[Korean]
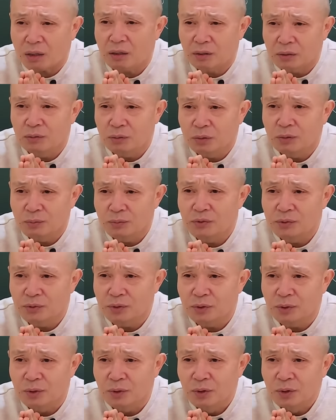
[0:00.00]

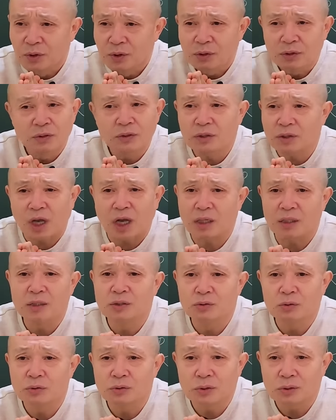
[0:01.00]
기도하면요 그게 다
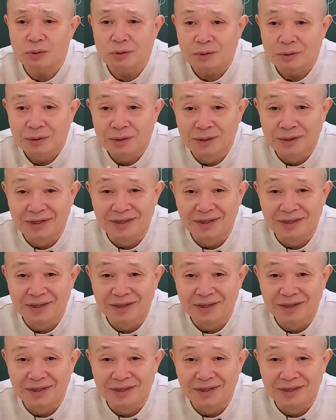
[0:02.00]
이루어져요.